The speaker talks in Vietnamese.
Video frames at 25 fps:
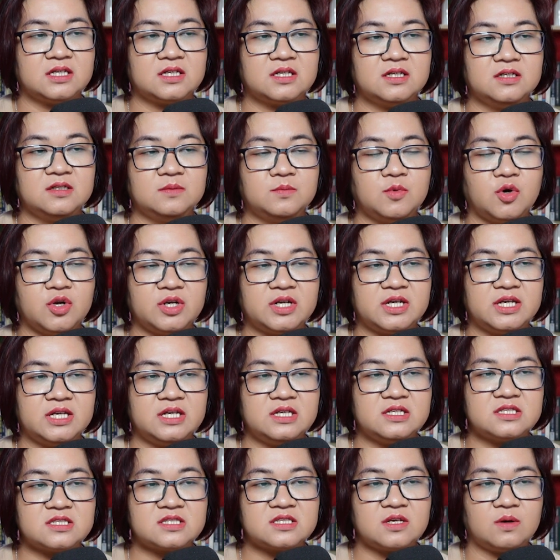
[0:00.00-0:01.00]
Cứ mỗi
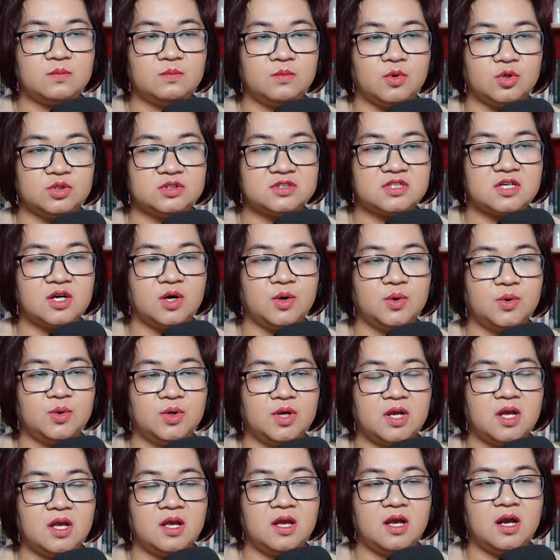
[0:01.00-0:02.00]
khi xong một câu,
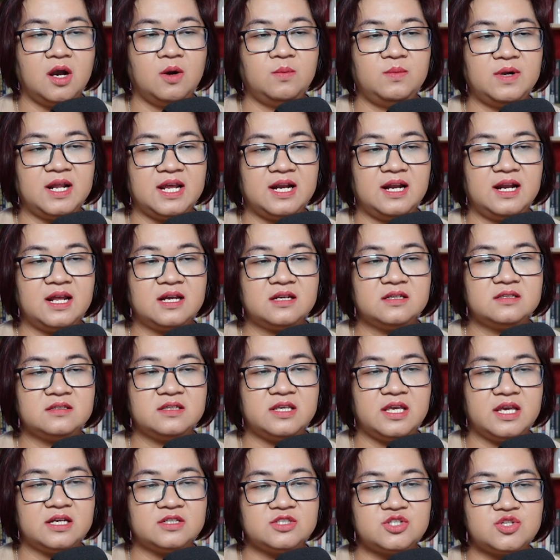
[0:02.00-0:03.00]
ông lại lắc
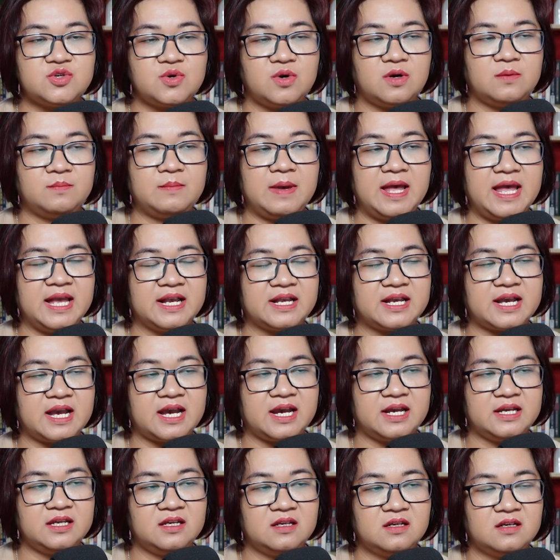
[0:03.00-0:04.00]
nhẹ chuông 3
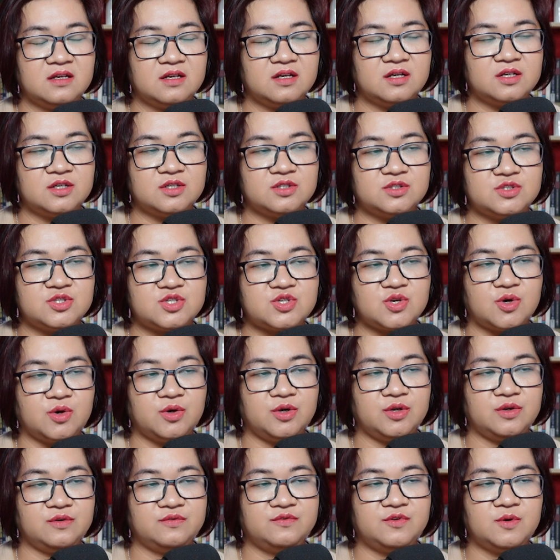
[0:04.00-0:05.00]
cái,
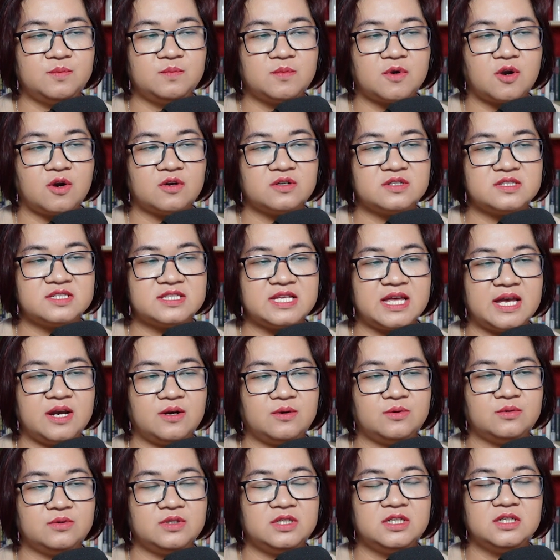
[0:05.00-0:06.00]
rồi vung con
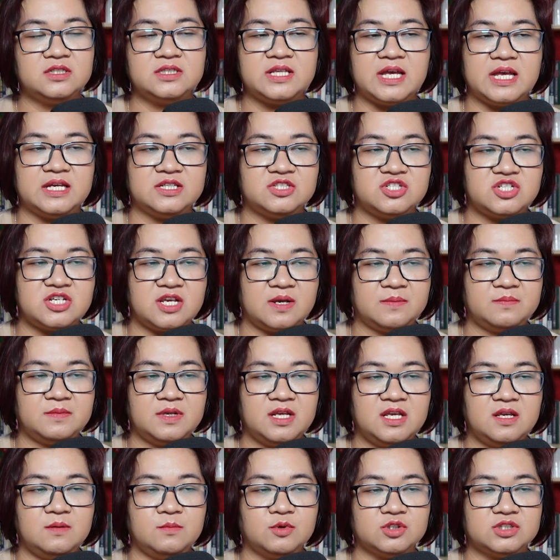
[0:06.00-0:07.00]
dao như thể chém
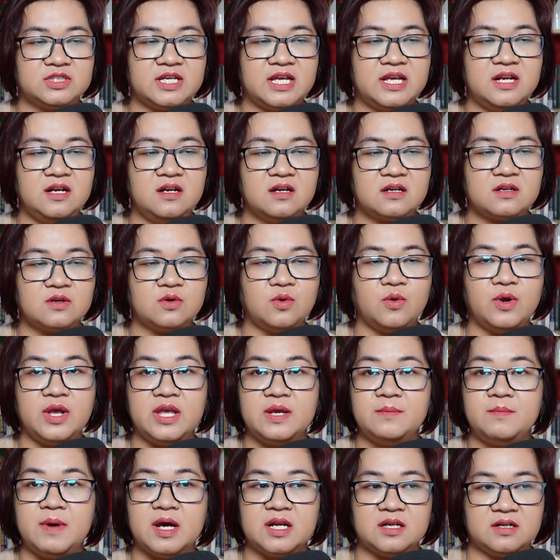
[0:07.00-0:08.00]
đi một thế lực
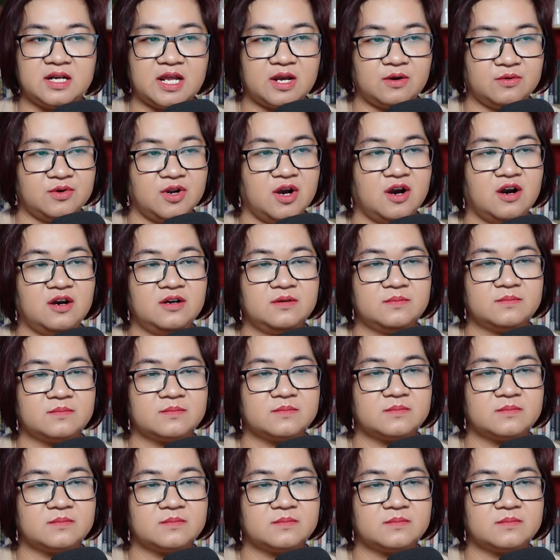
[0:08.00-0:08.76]
uế bẩn nào đó.